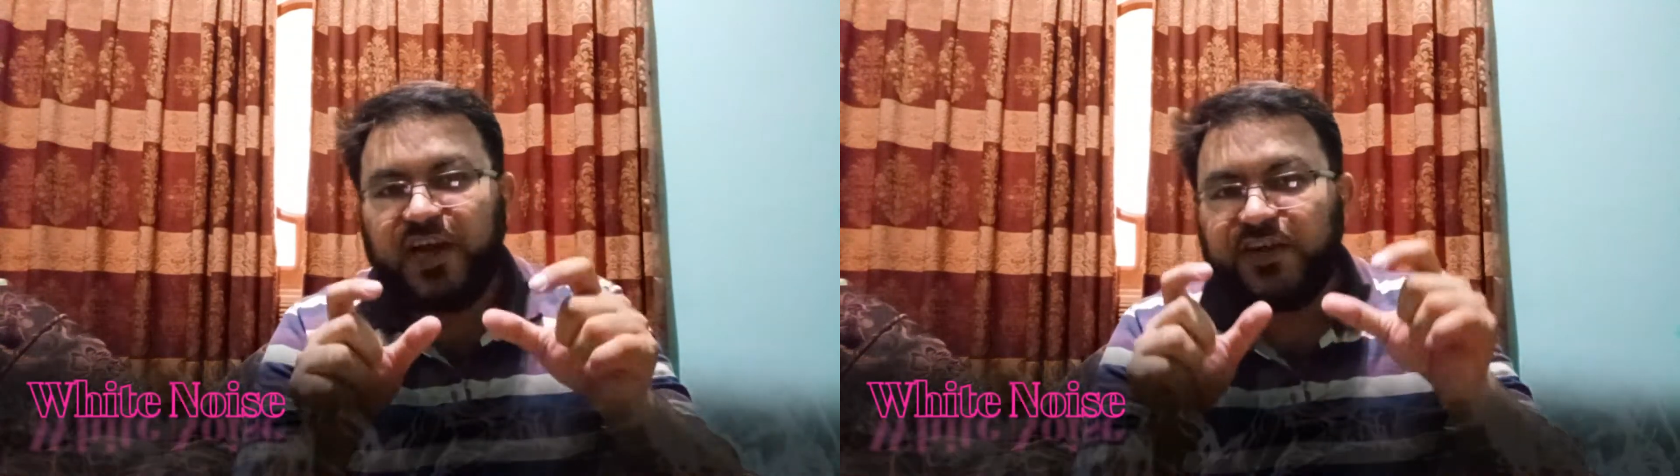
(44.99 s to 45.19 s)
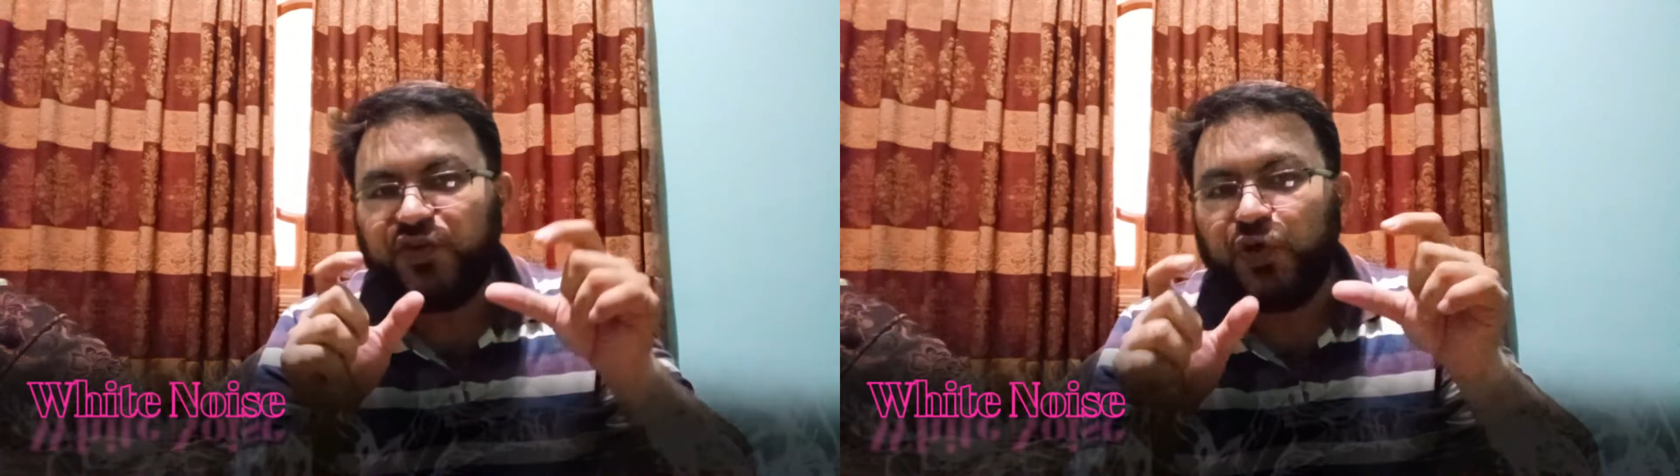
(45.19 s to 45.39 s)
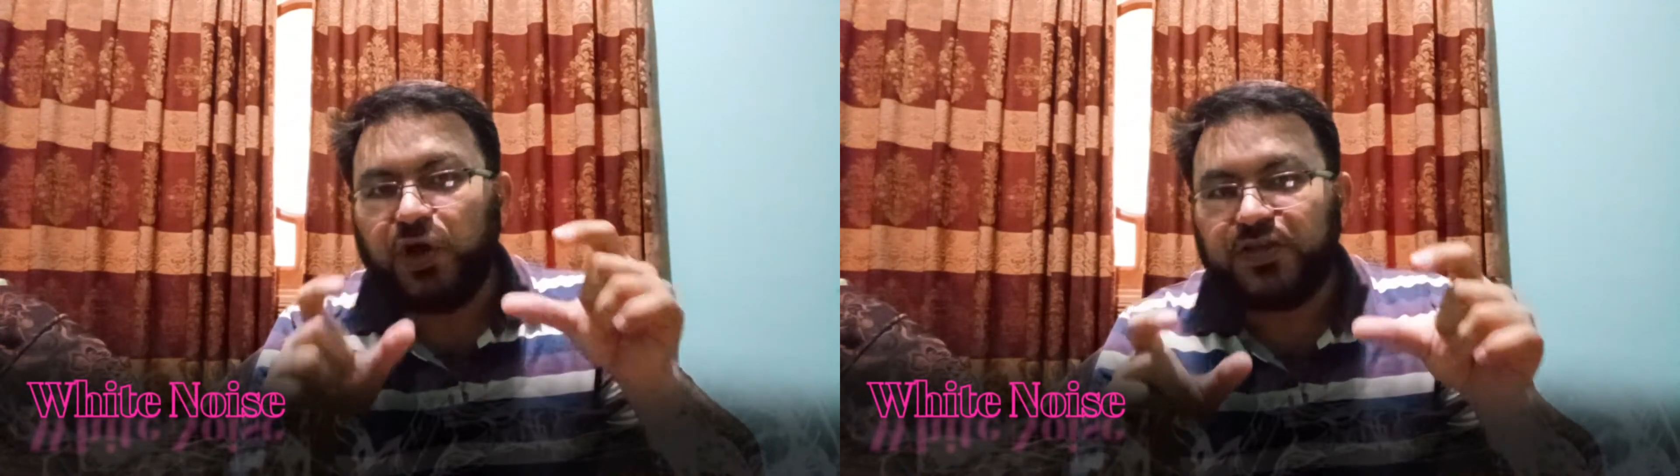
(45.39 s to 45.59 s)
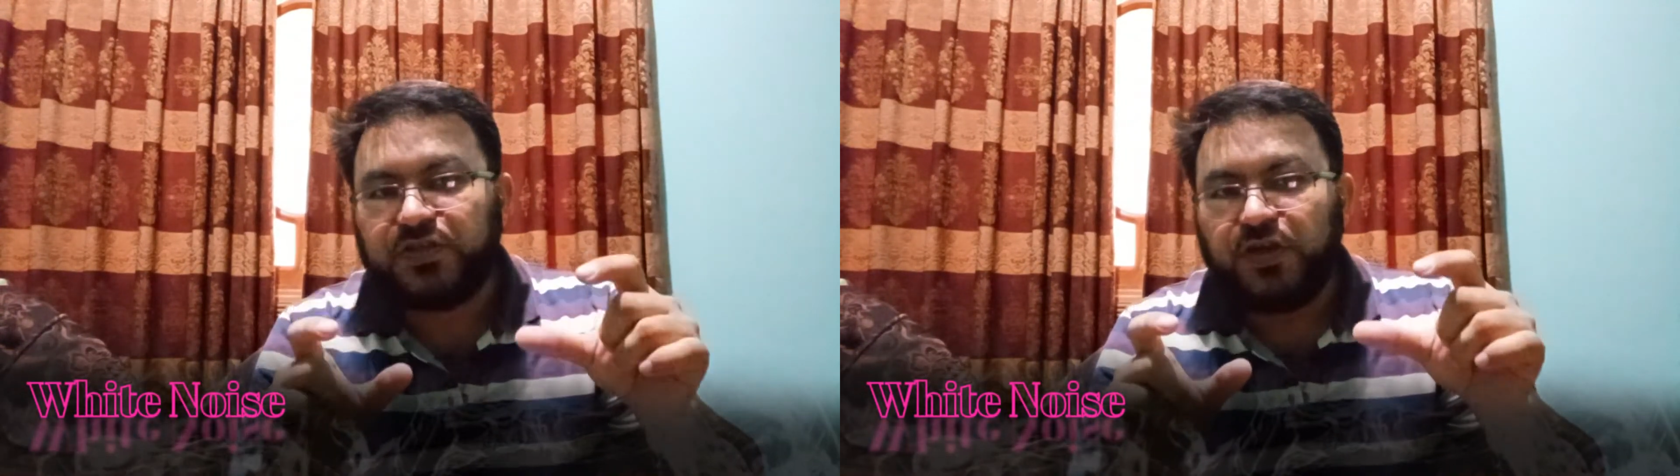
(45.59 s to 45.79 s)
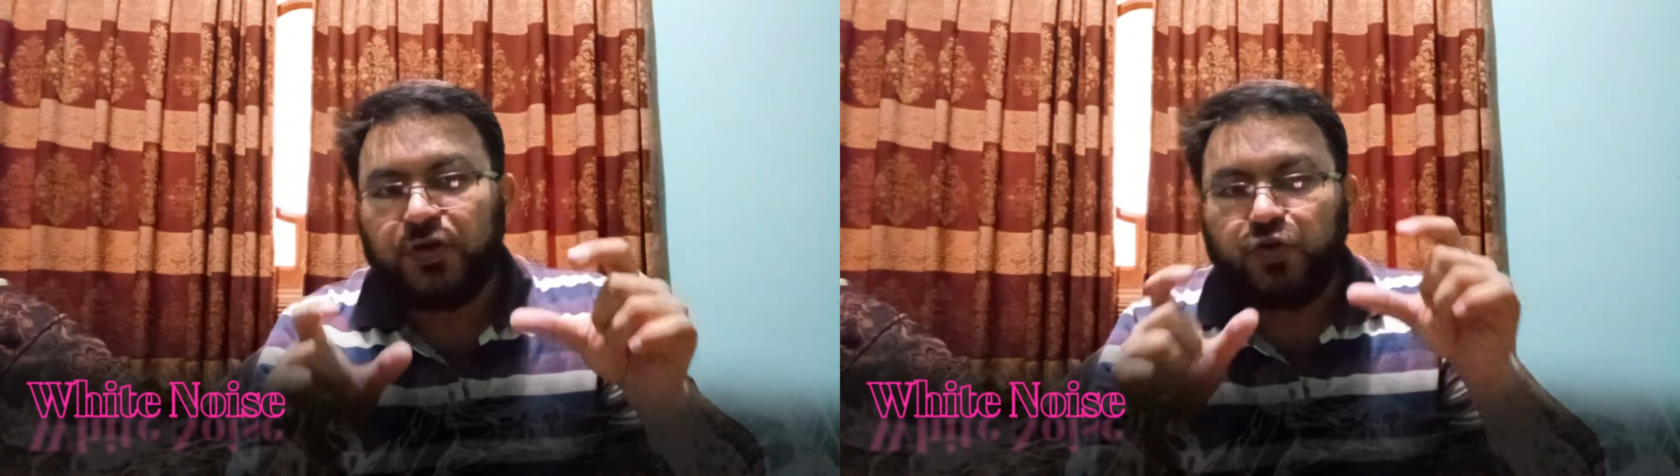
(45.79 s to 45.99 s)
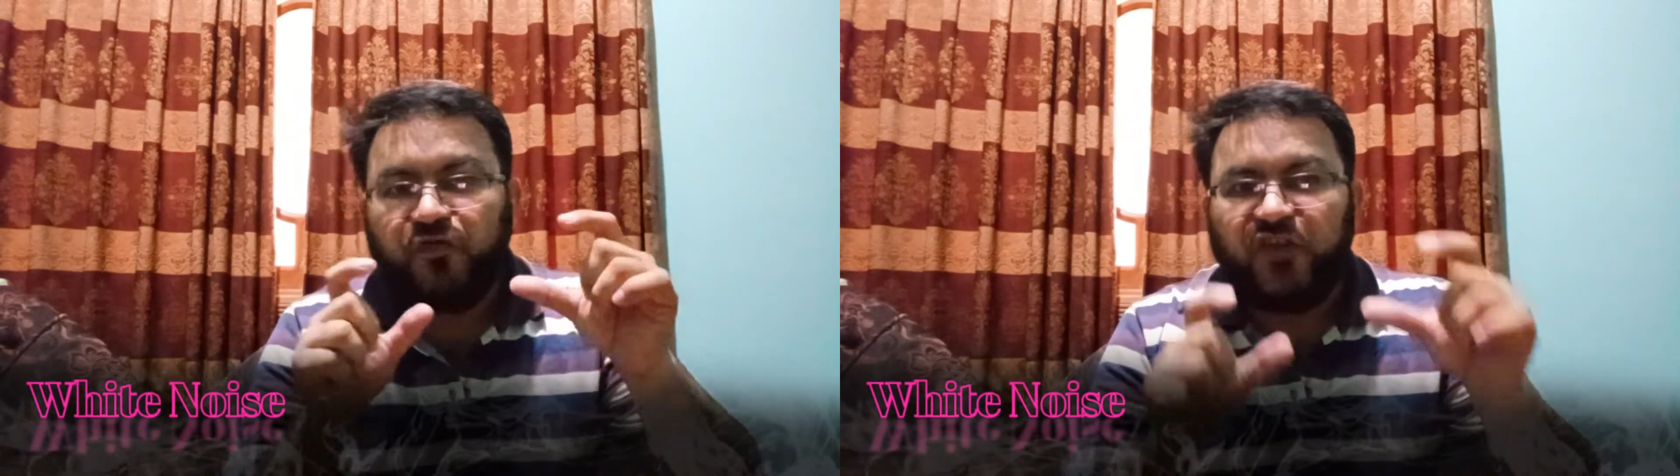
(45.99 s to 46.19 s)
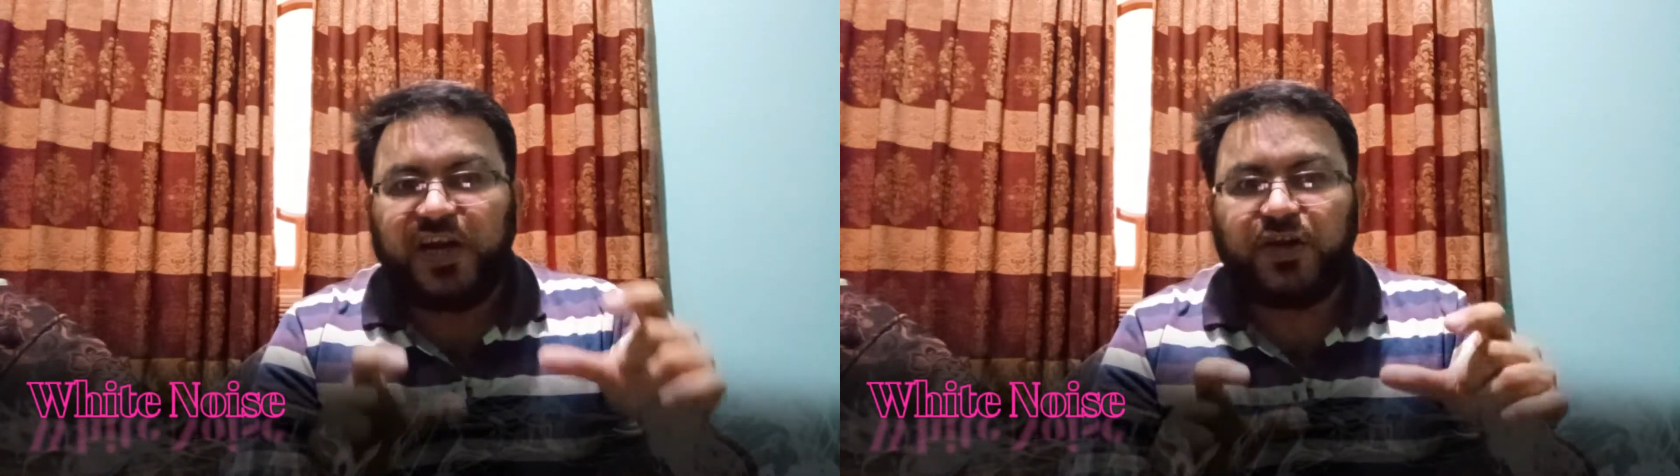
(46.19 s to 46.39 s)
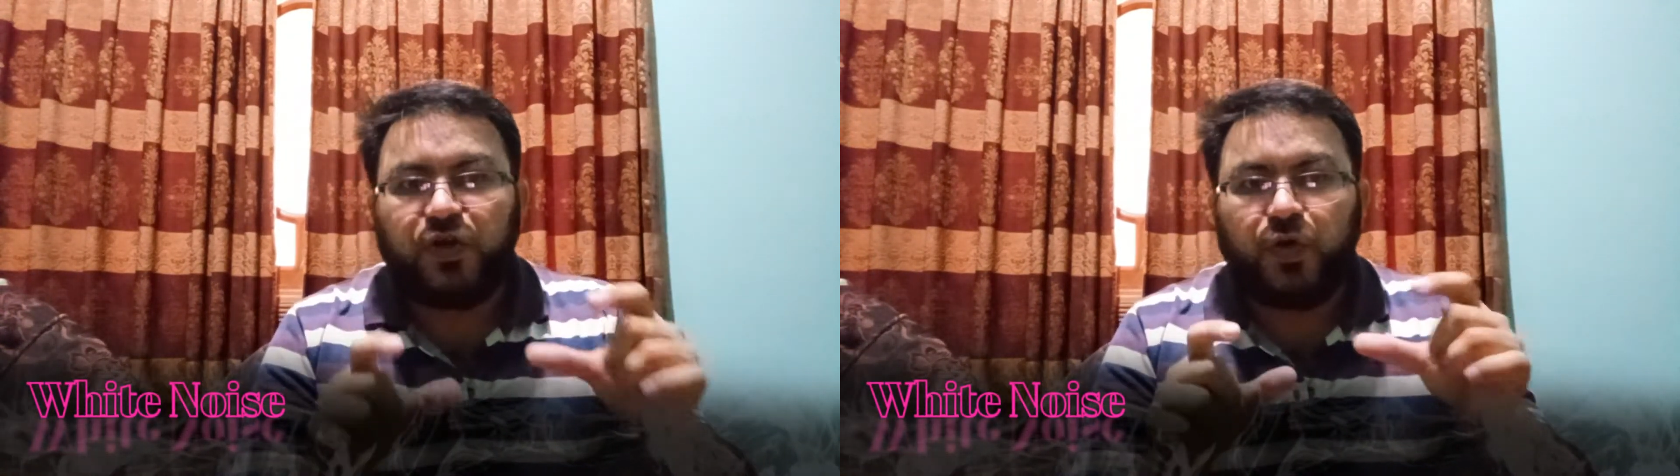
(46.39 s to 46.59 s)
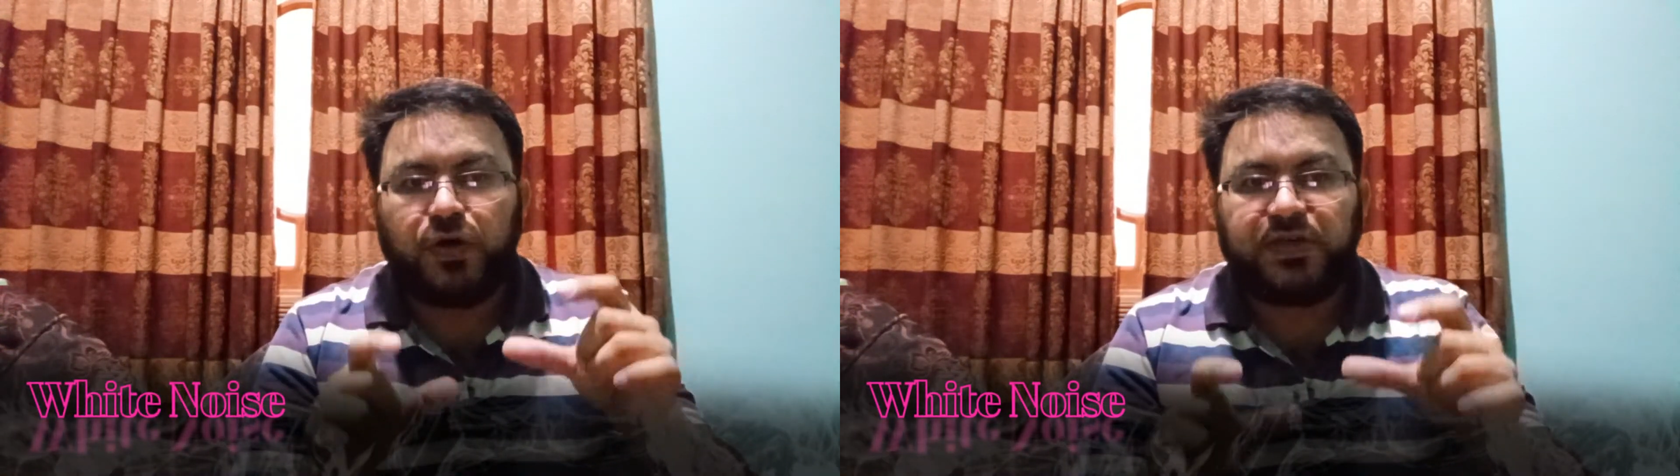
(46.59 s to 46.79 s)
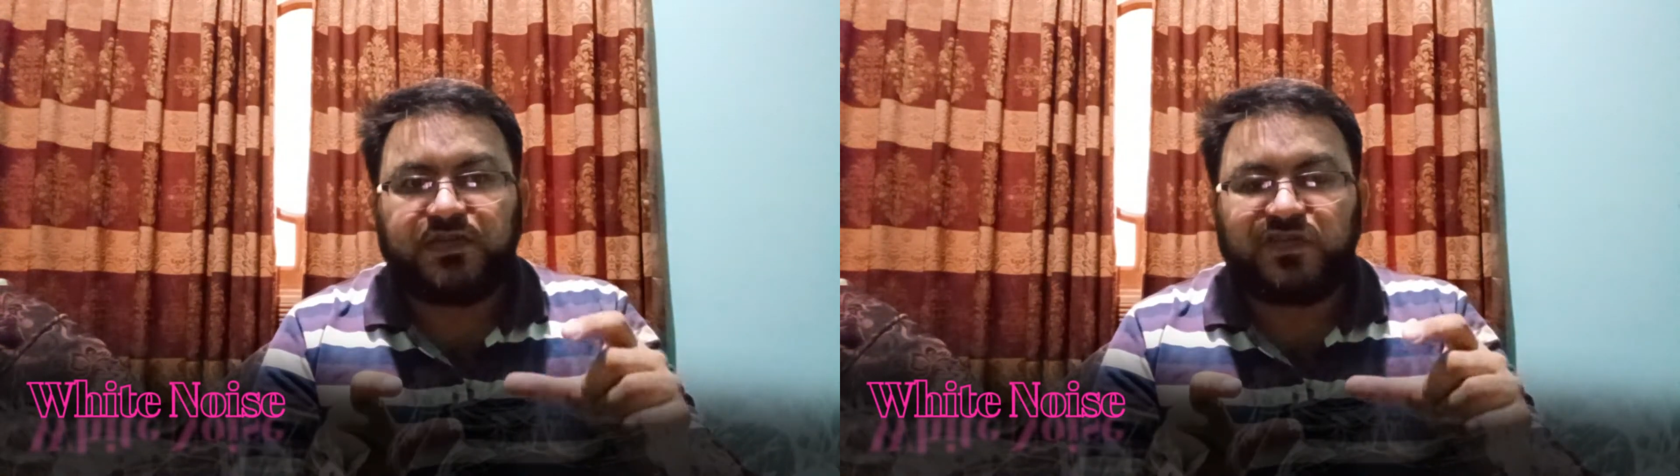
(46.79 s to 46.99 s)
वाइट नॉइज़ तो वाइट
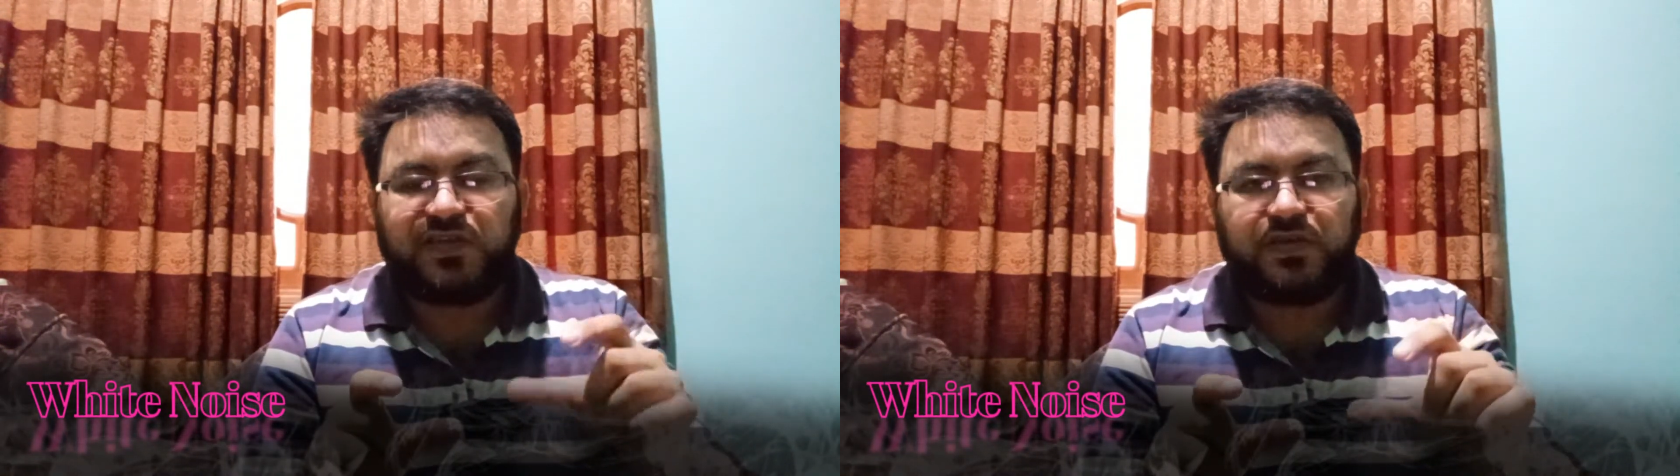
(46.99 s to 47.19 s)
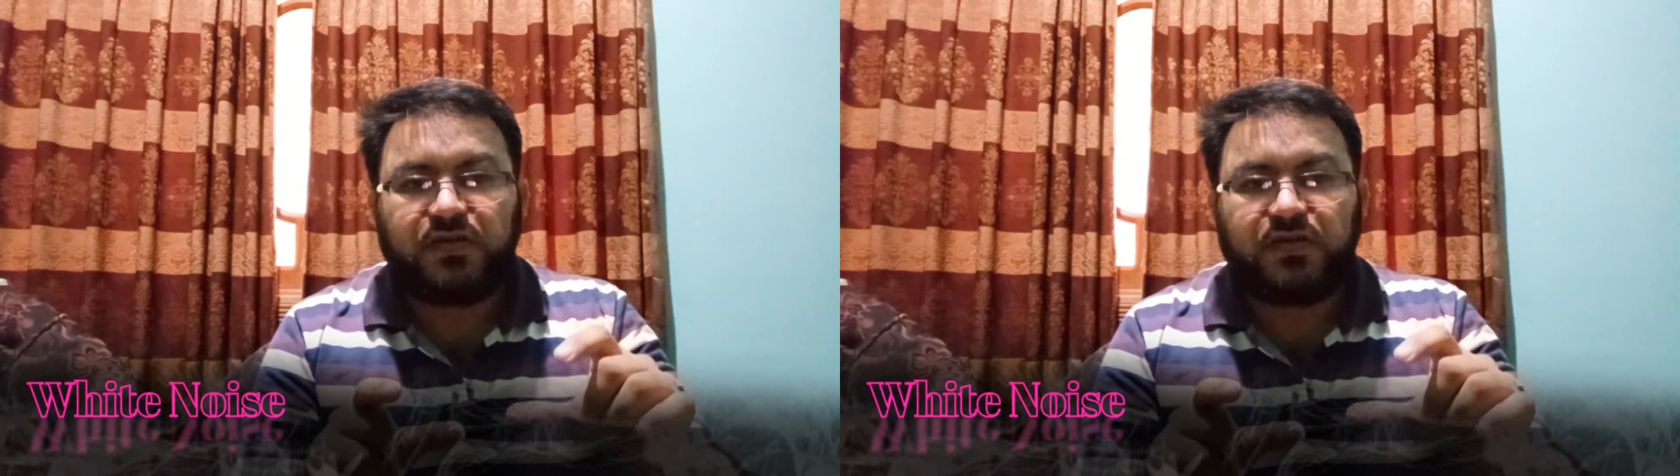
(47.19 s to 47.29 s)
नॉइज़